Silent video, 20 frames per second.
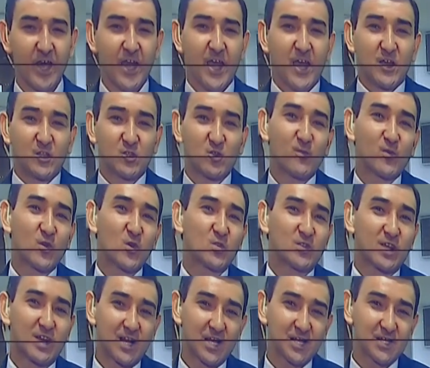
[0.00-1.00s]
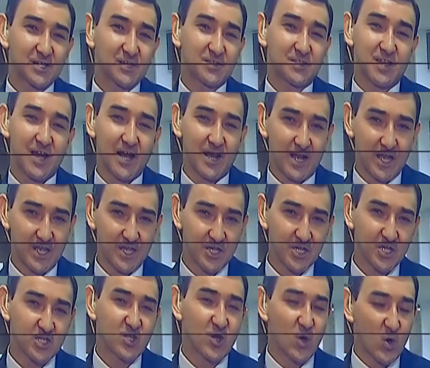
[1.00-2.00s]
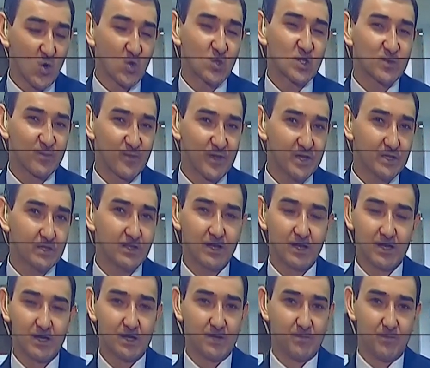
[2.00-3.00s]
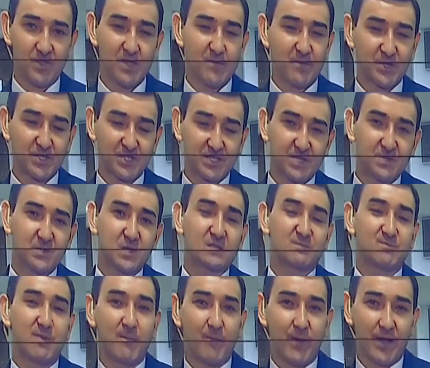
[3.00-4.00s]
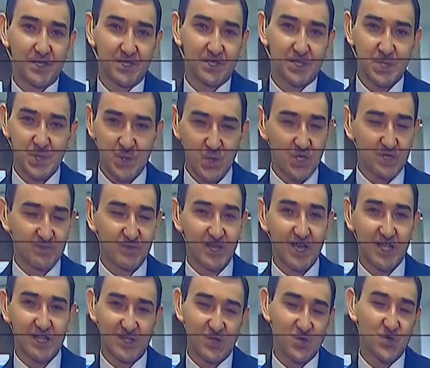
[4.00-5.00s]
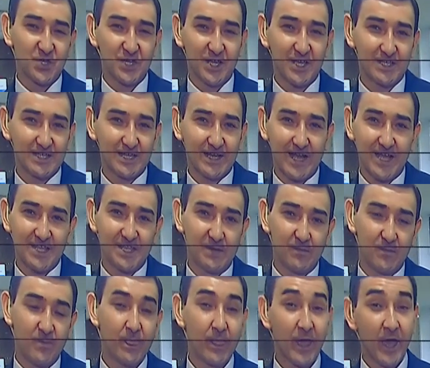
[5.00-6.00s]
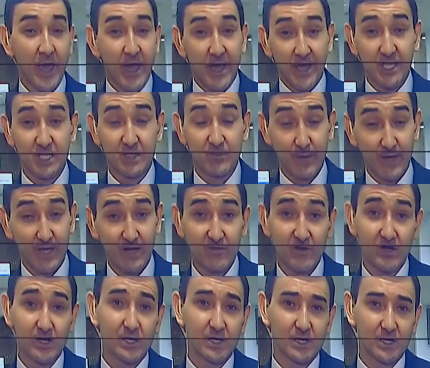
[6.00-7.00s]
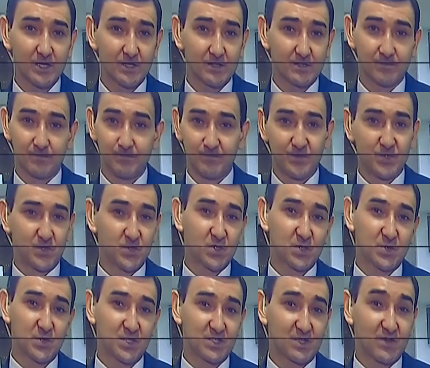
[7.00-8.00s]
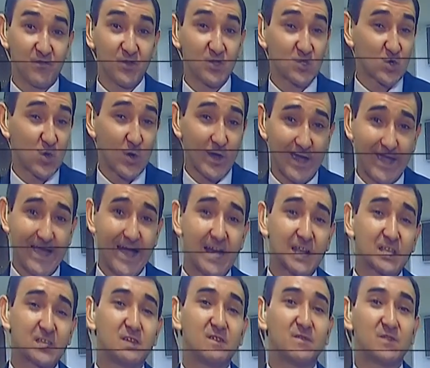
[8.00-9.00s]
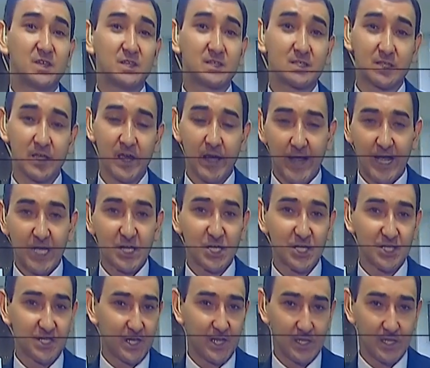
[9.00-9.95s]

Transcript: Доброе утро, Рашид. Да, конечно, успел. Э, мне посчастливилось попасть в свой избирательный участок. Одним из первых э, чувствуется высокая активность жителей.